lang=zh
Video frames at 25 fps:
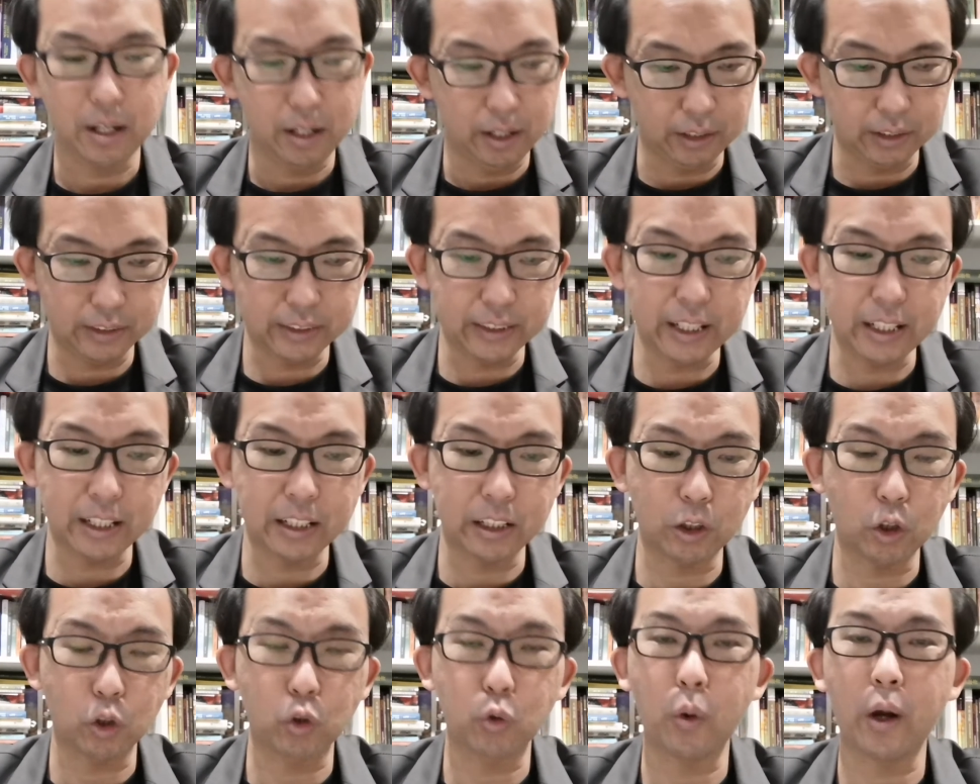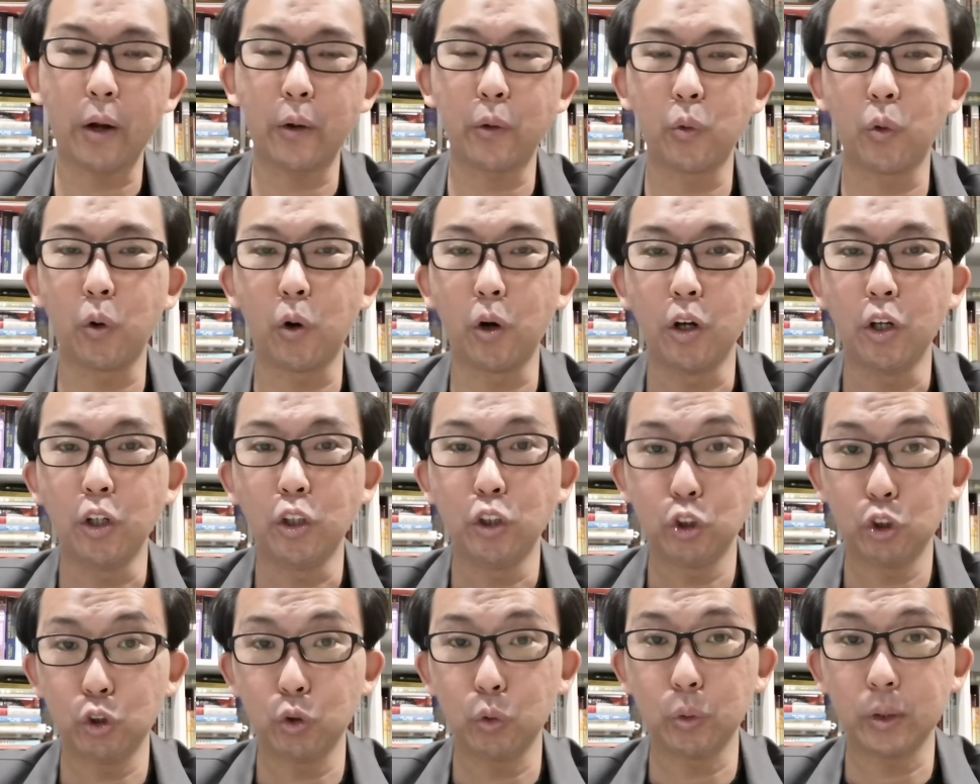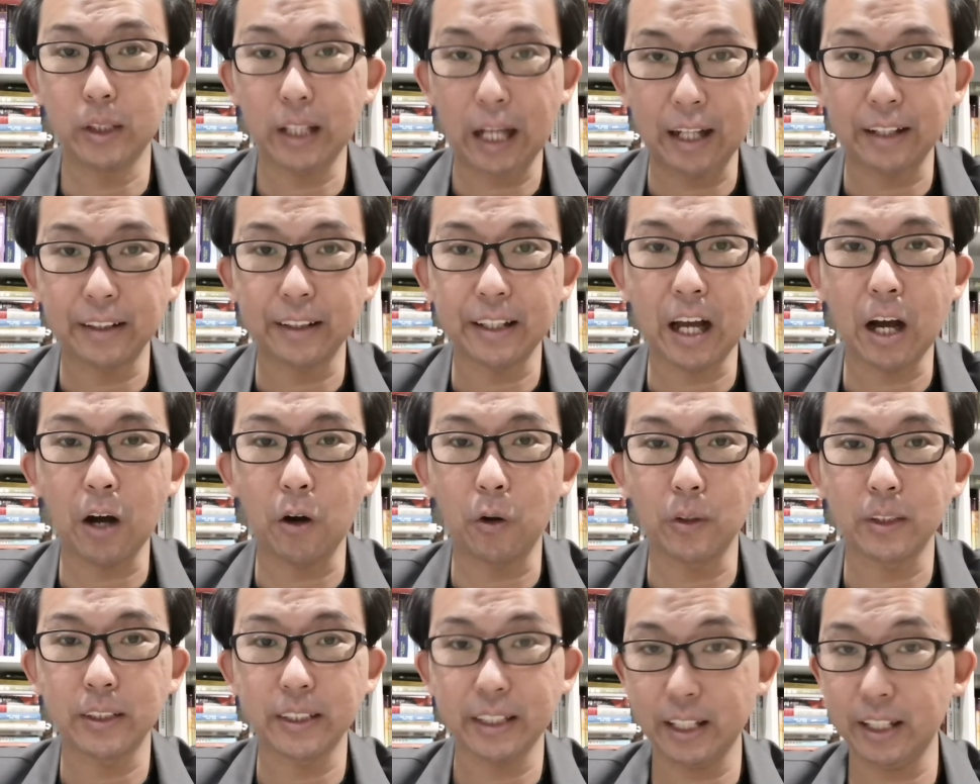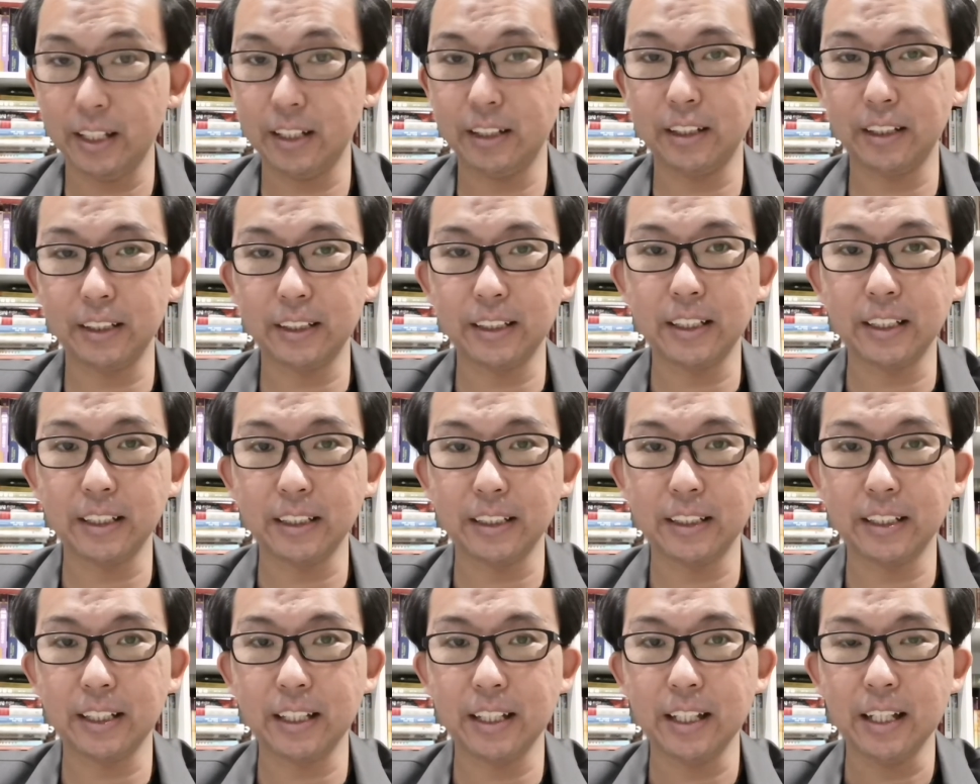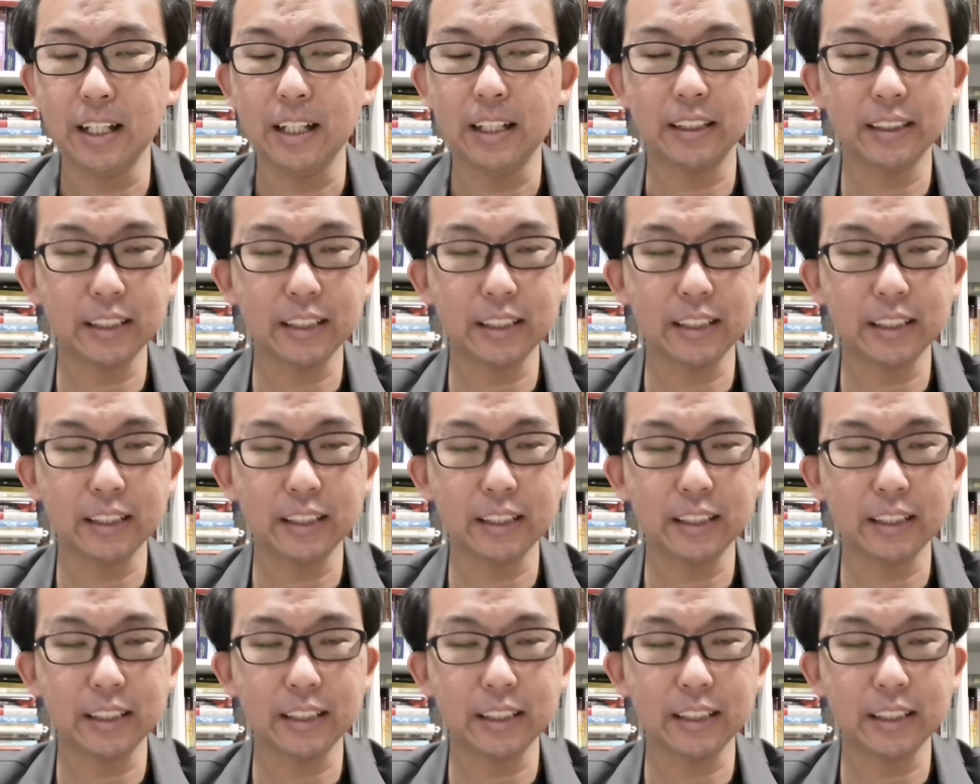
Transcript: 而这一个的段落就谈到这个的信息，